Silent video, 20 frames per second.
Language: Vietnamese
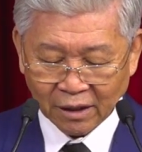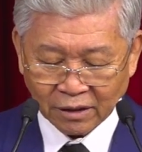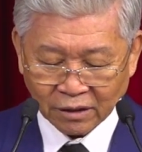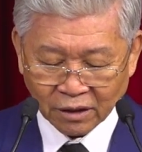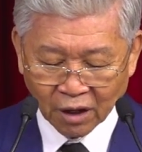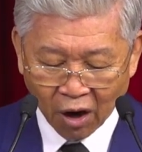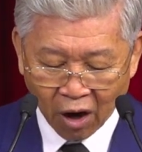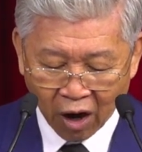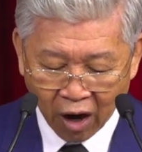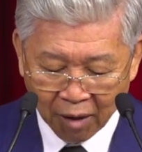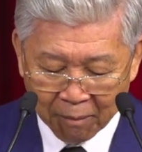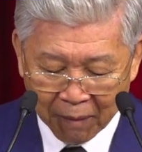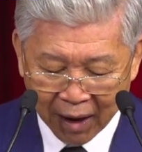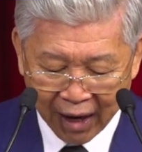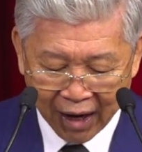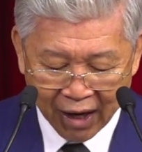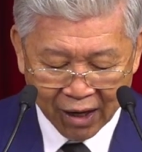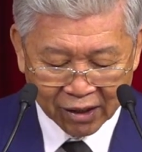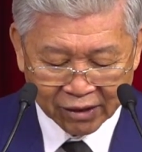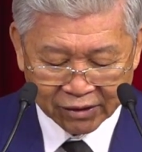nhỏ
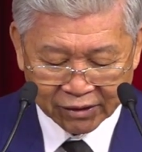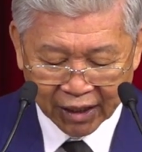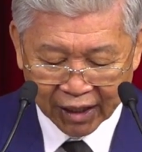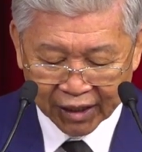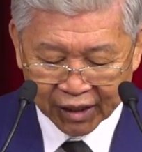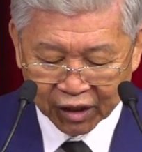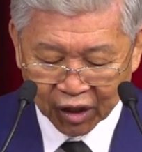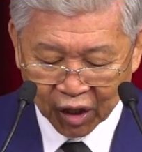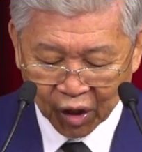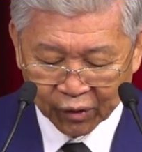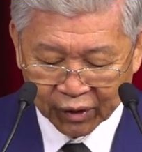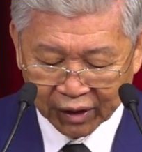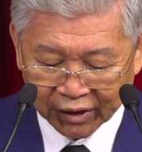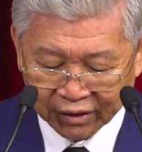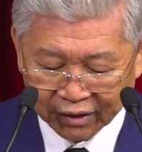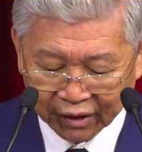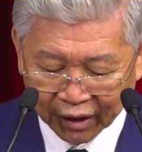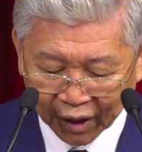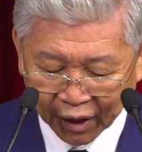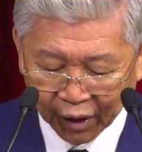bé hơn Jericho
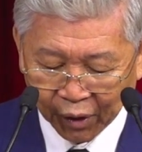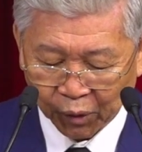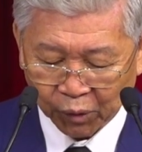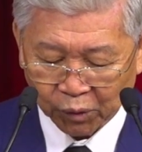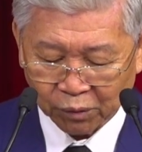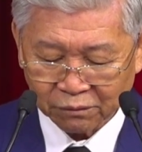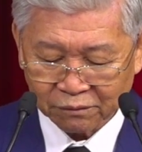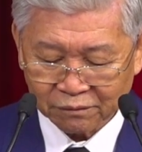rất nhiều